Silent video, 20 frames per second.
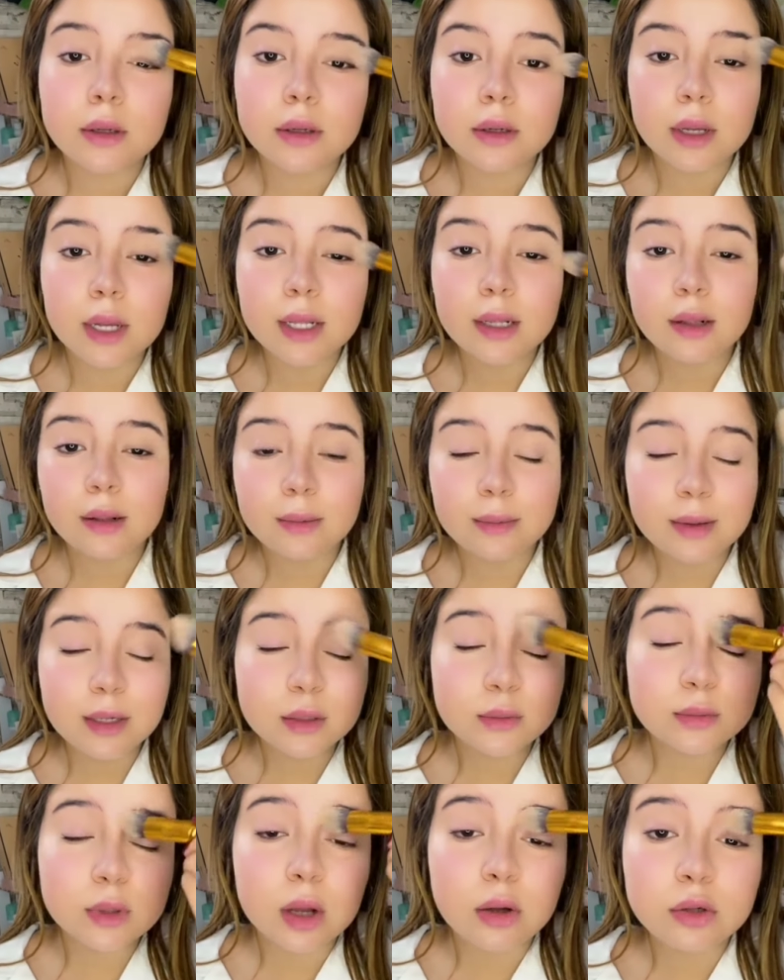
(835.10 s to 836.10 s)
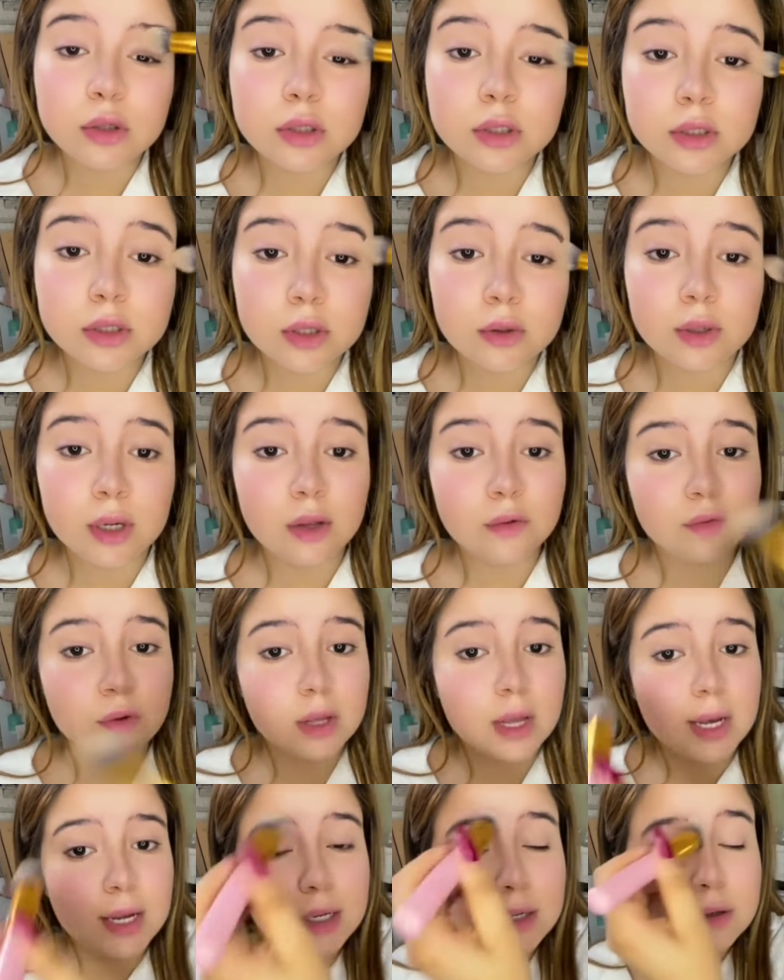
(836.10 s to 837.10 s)
هاد البنات متبقاوش تنساو هنايا فوق
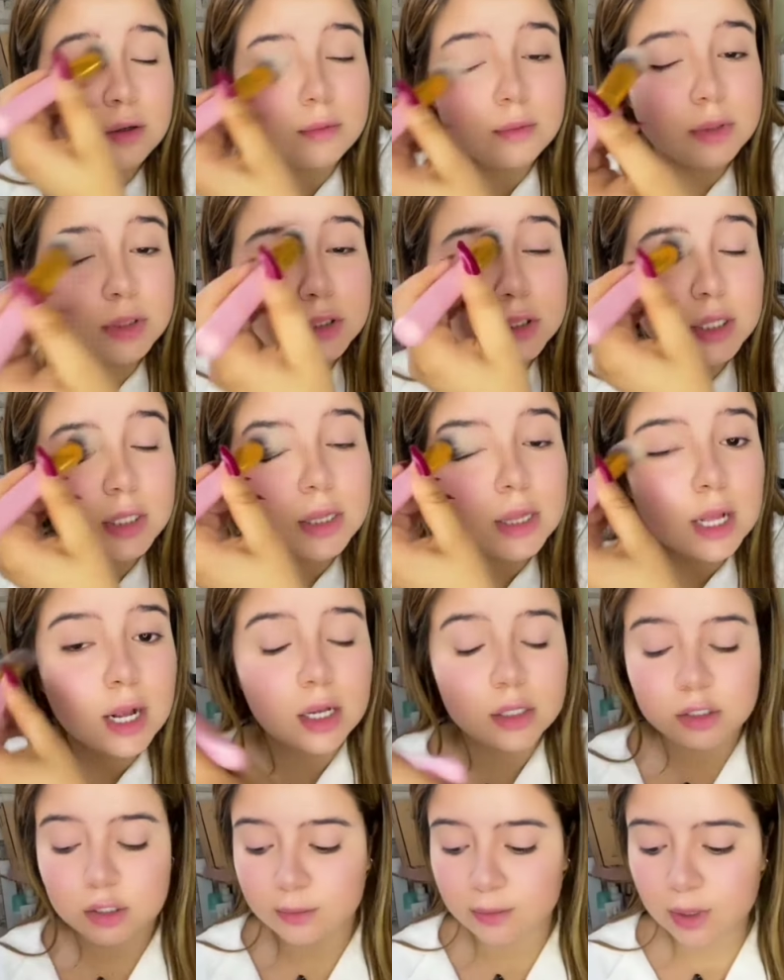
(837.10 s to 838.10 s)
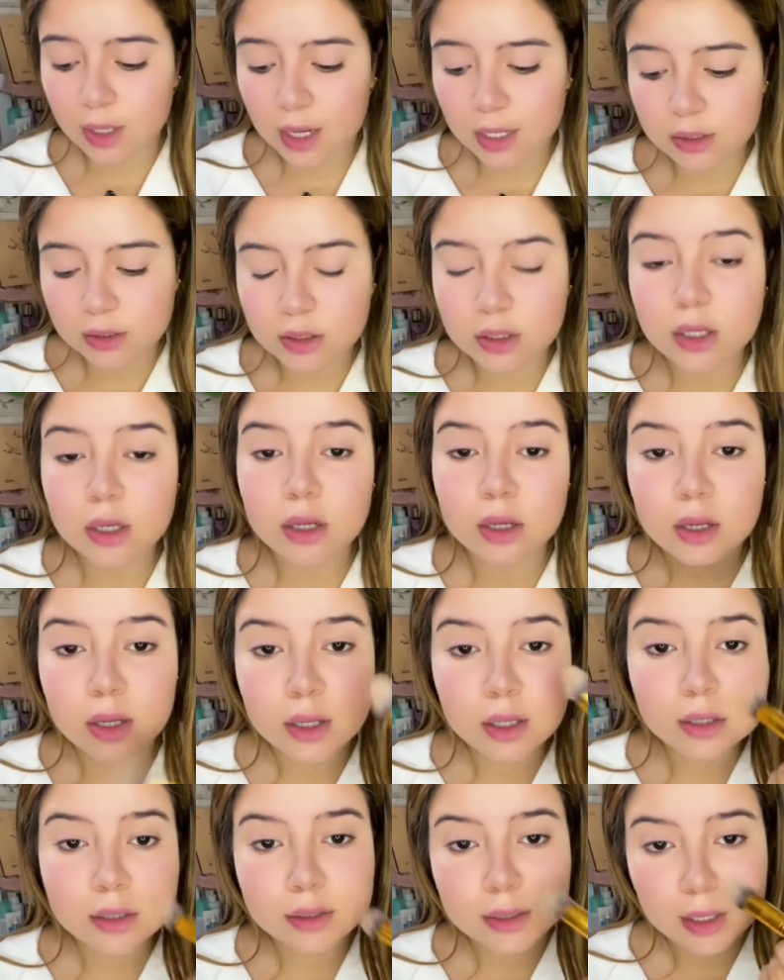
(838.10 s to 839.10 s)
عينيكم حتى كنتلقى شي بنات
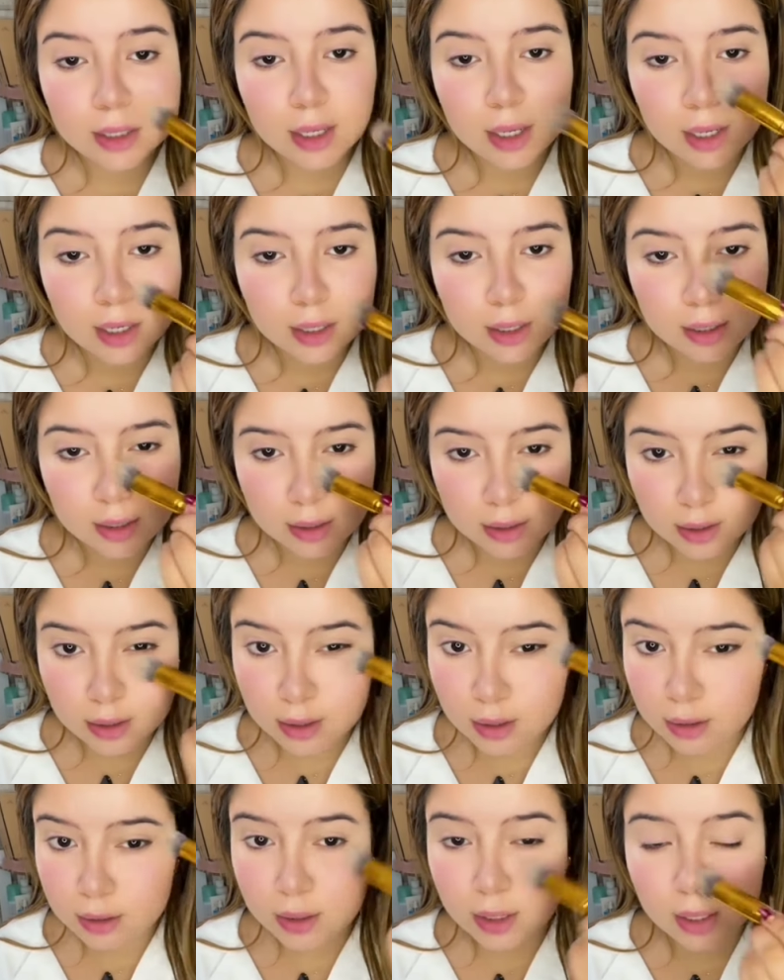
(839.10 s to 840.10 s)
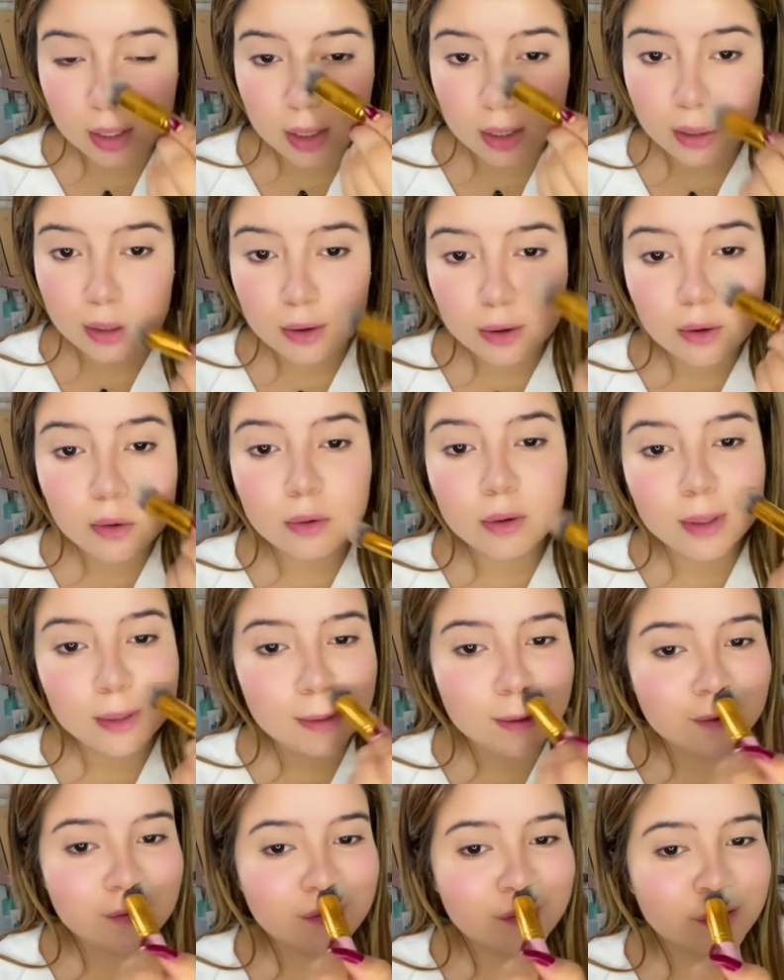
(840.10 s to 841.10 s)
دايره دايره ليكرون ولا
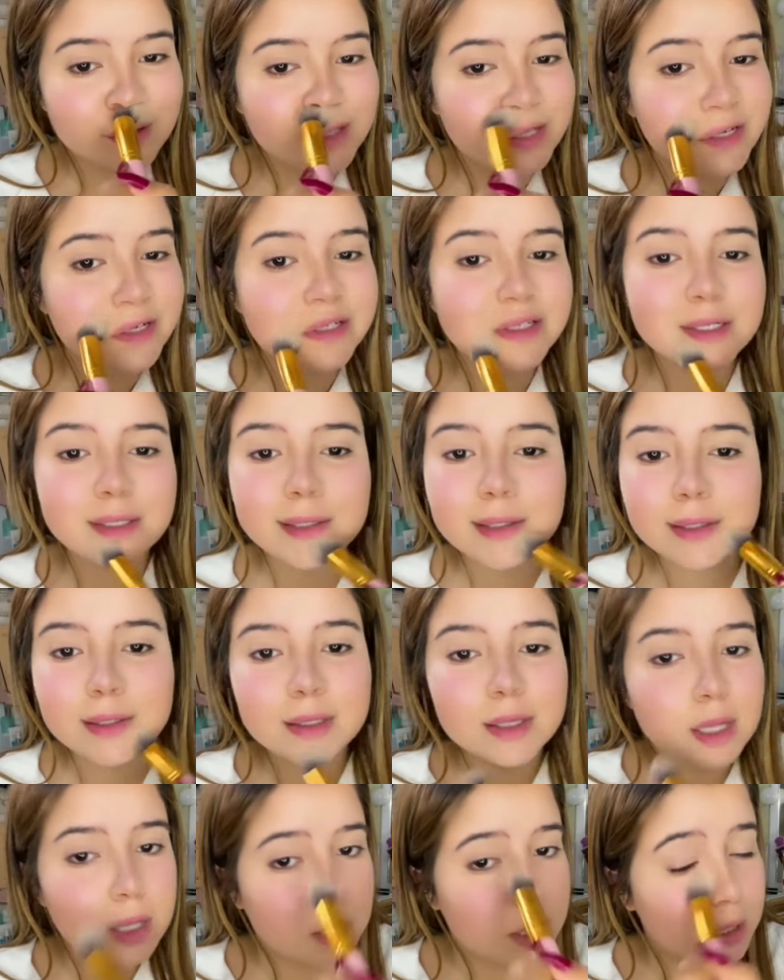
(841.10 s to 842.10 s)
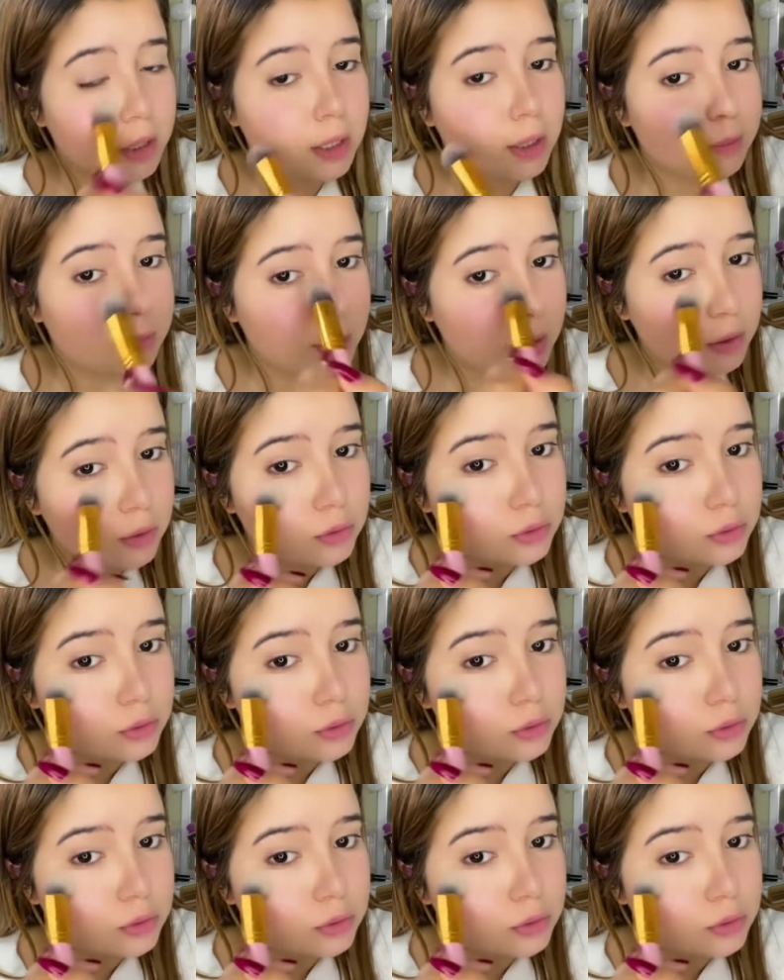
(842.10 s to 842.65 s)
دايره فونديشن كيبان لك